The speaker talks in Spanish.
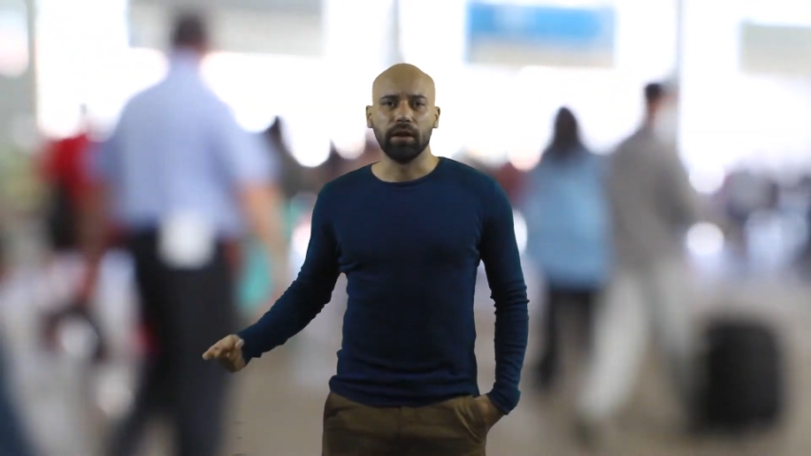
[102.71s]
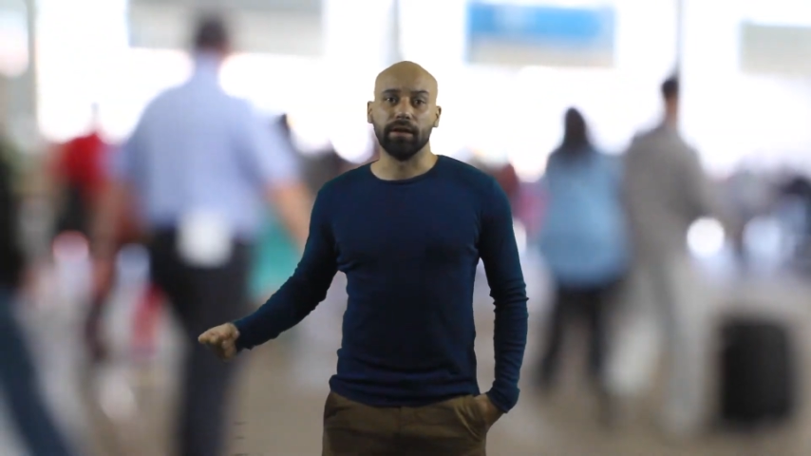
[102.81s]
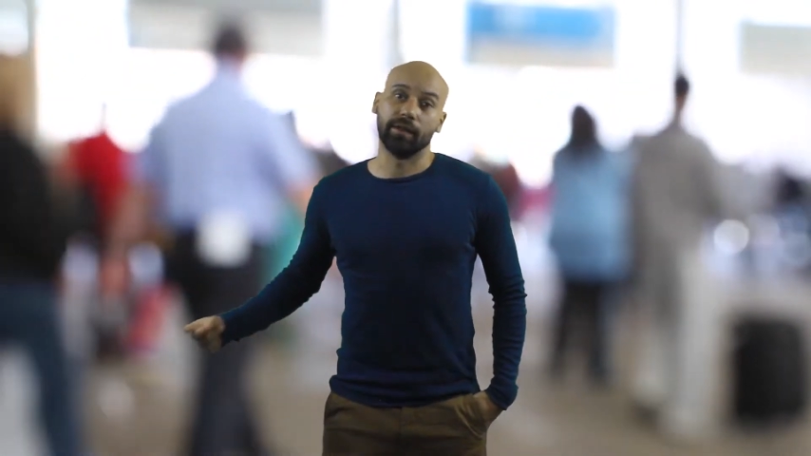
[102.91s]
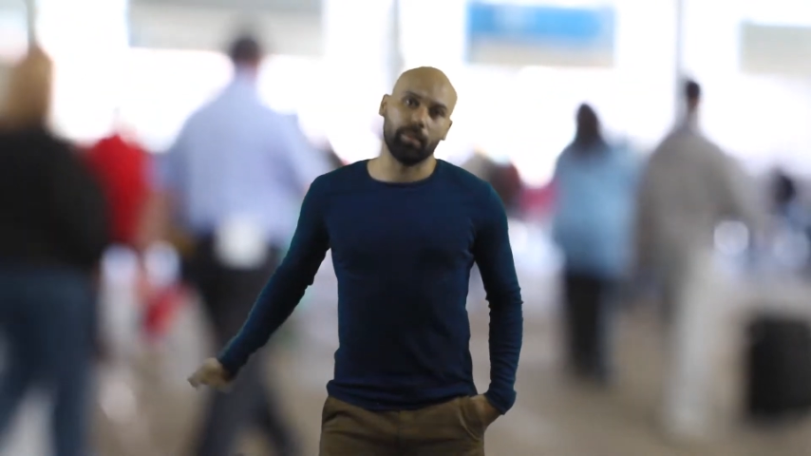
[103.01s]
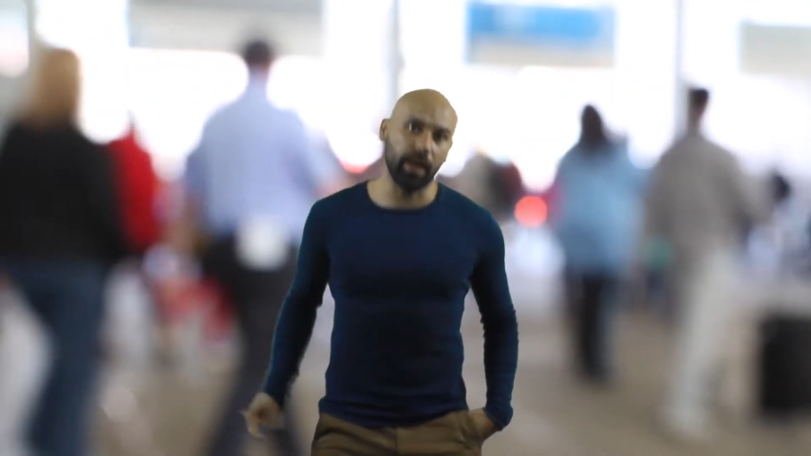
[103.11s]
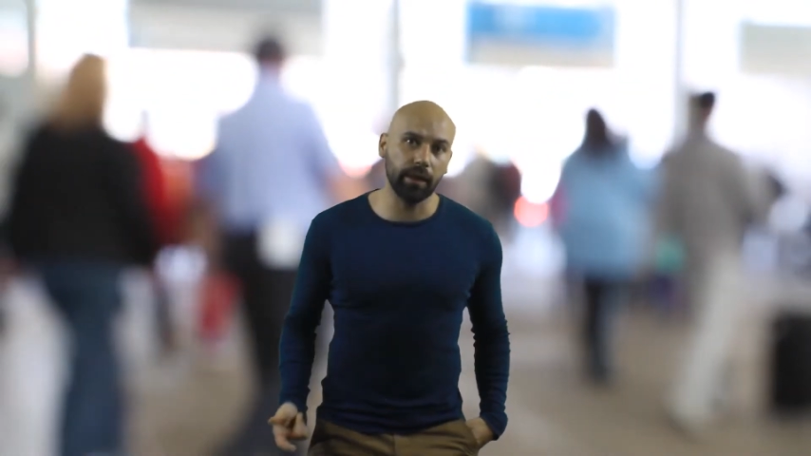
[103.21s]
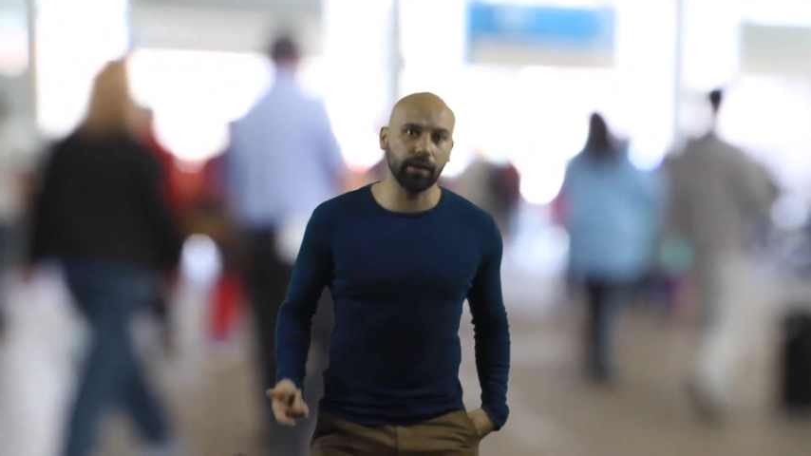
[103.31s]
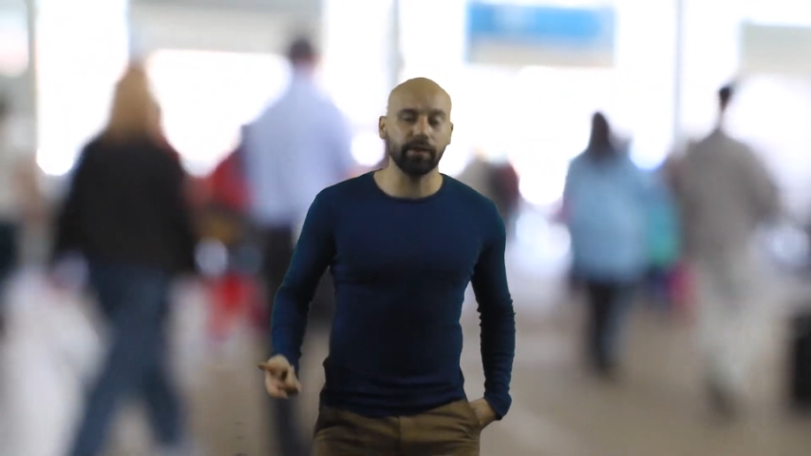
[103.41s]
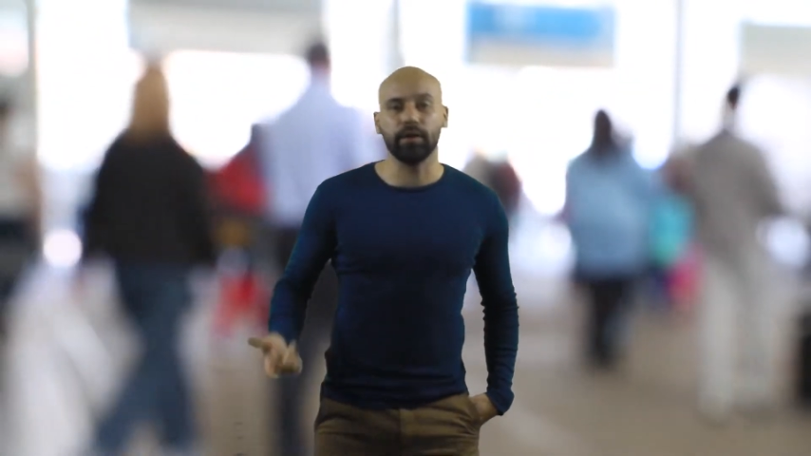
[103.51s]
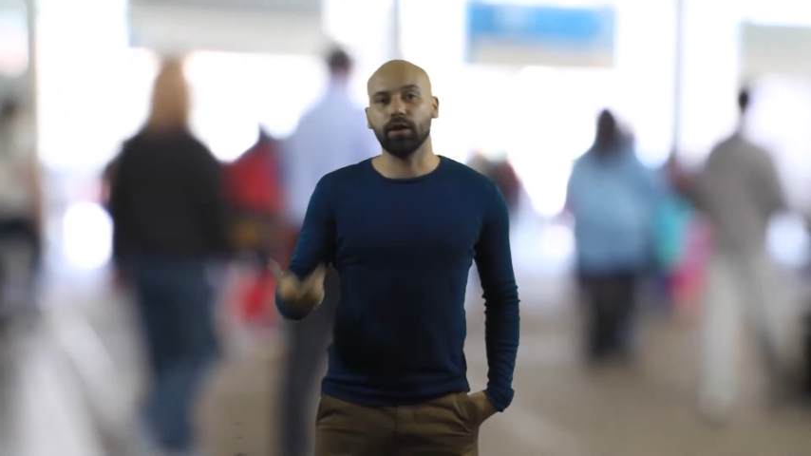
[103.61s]
y se
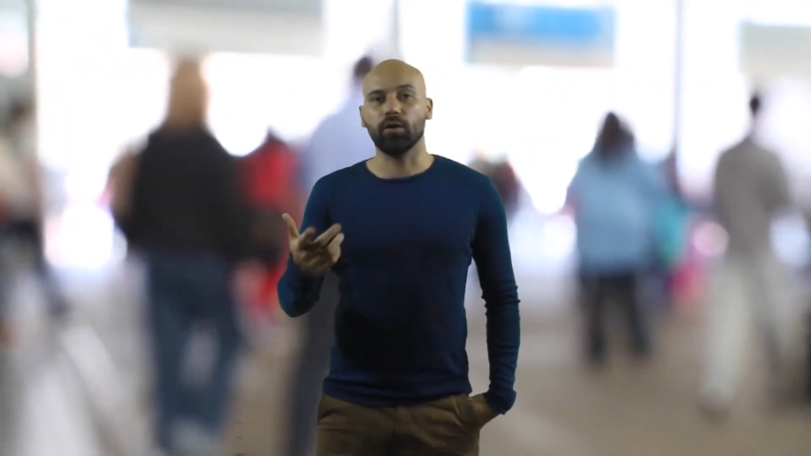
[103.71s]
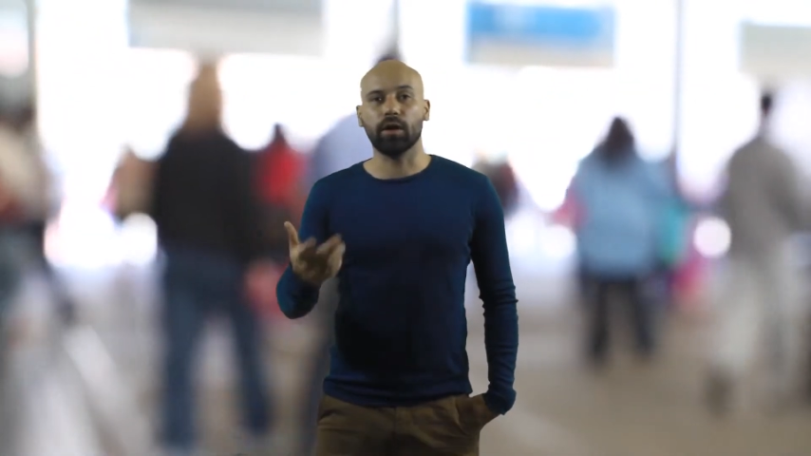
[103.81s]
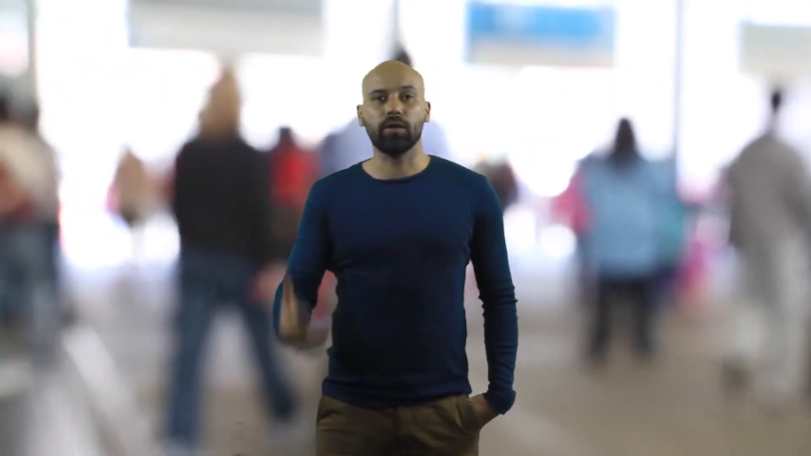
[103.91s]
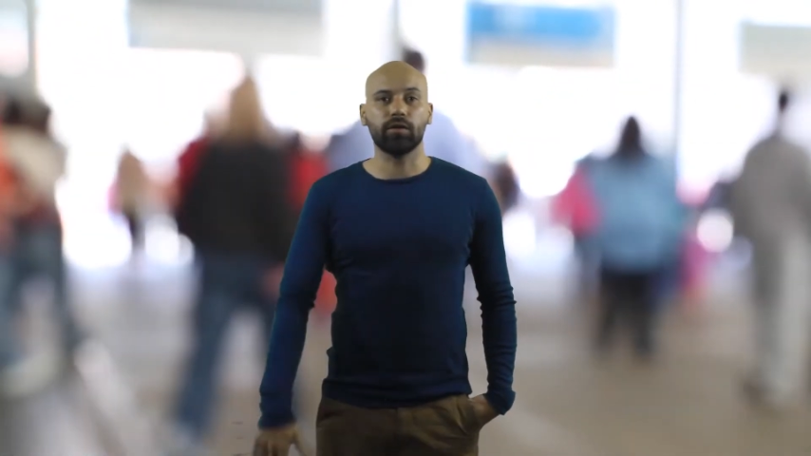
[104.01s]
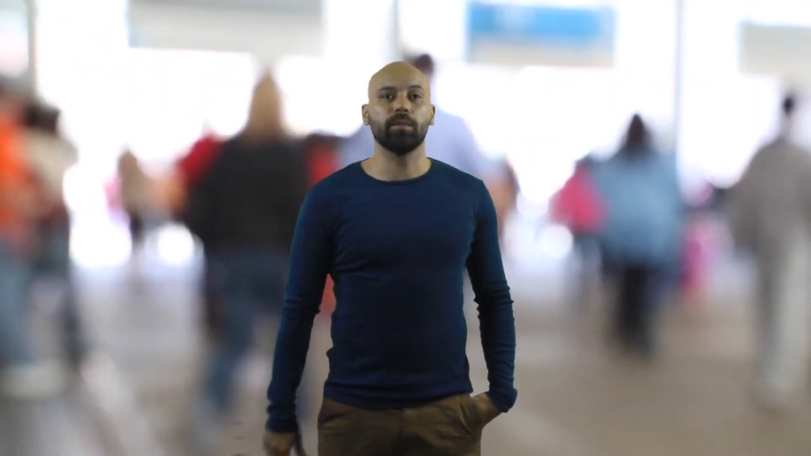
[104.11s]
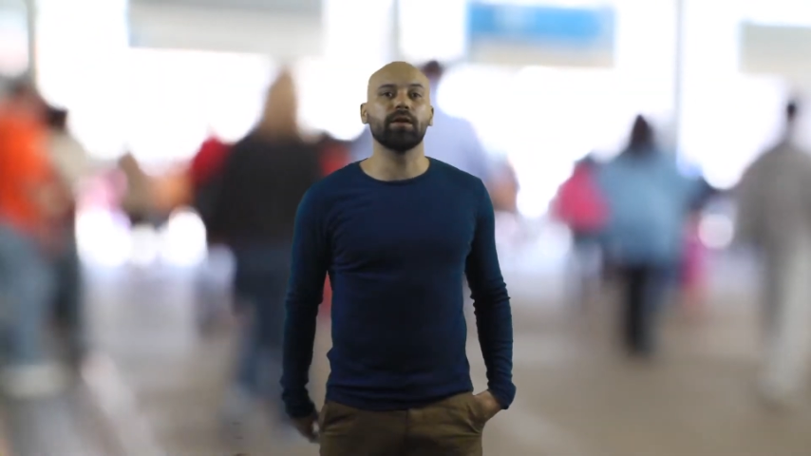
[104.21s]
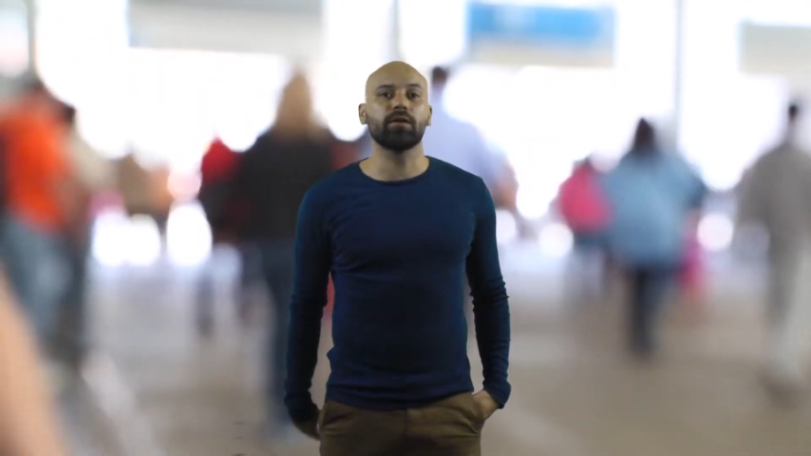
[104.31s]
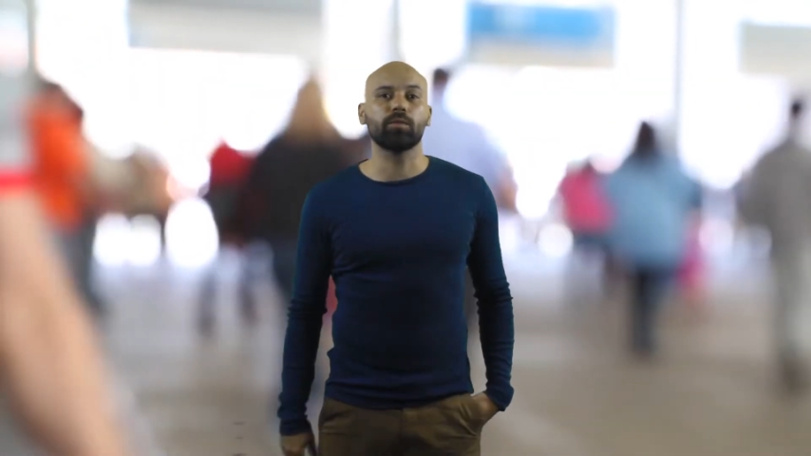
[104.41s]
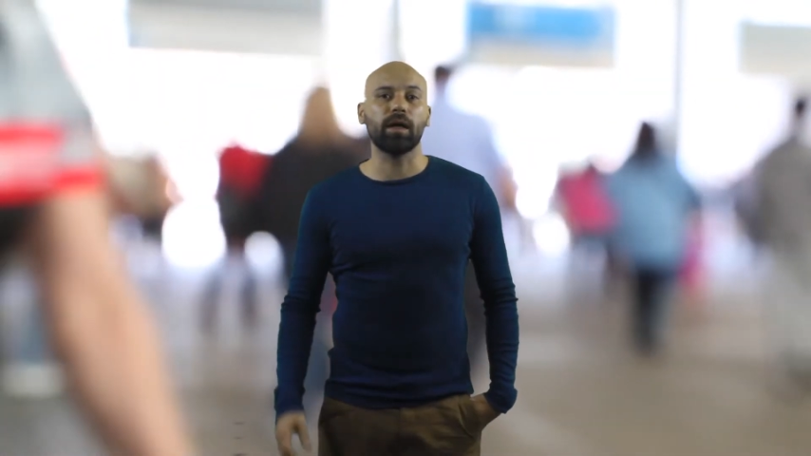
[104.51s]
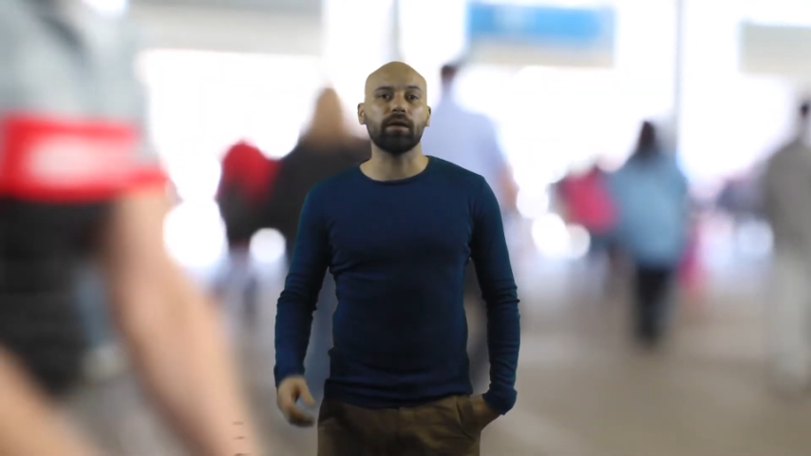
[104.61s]
pare y corre los 100
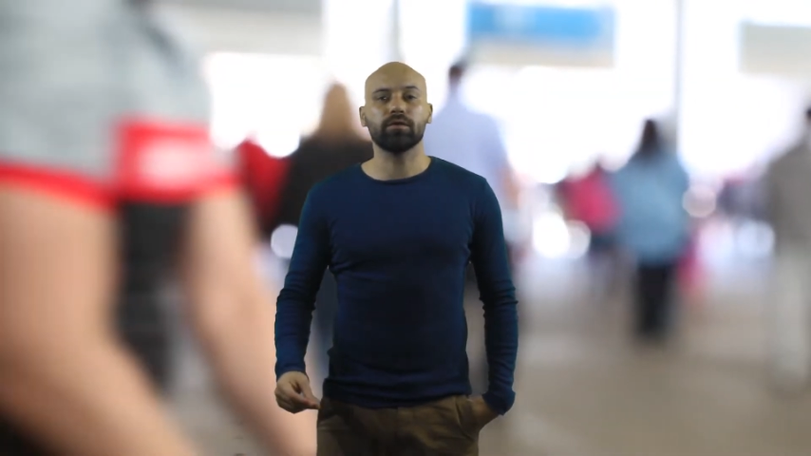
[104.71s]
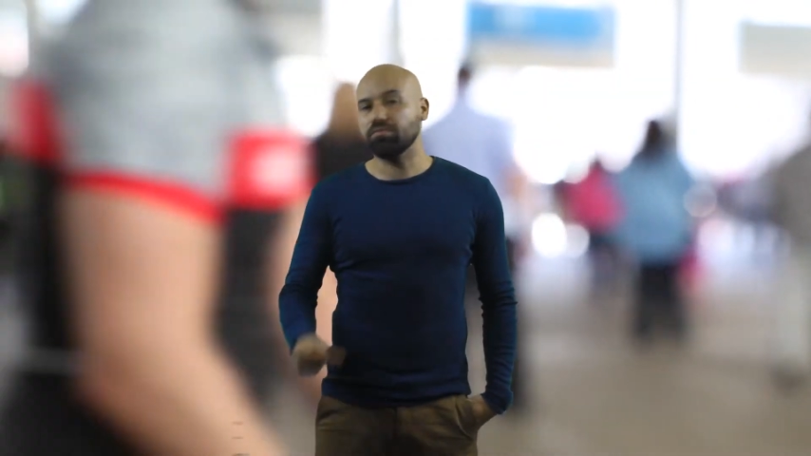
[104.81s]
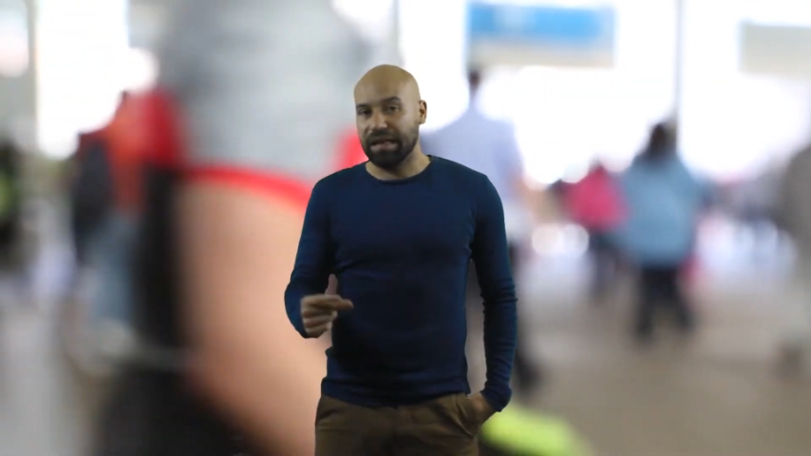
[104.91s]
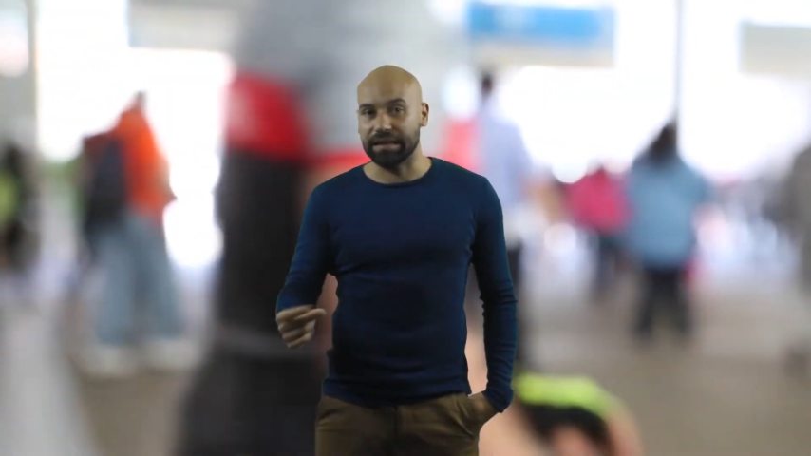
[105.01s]
metros planos